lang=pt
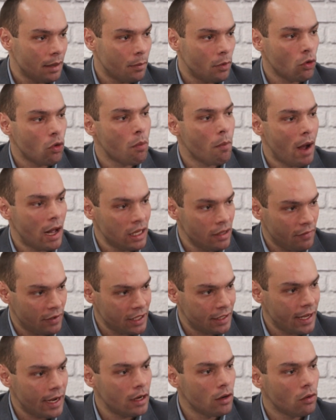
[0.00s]
preocupada em
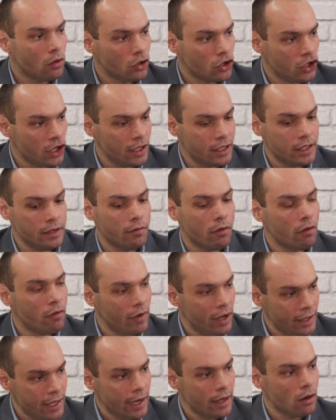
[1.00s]
fazer tecnologia,
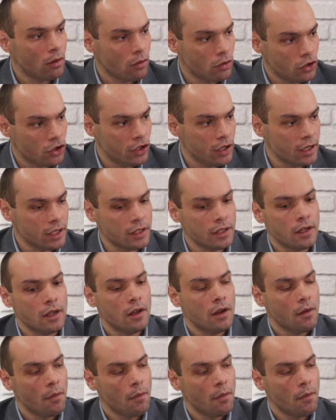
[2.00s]
desenvolver tecnologias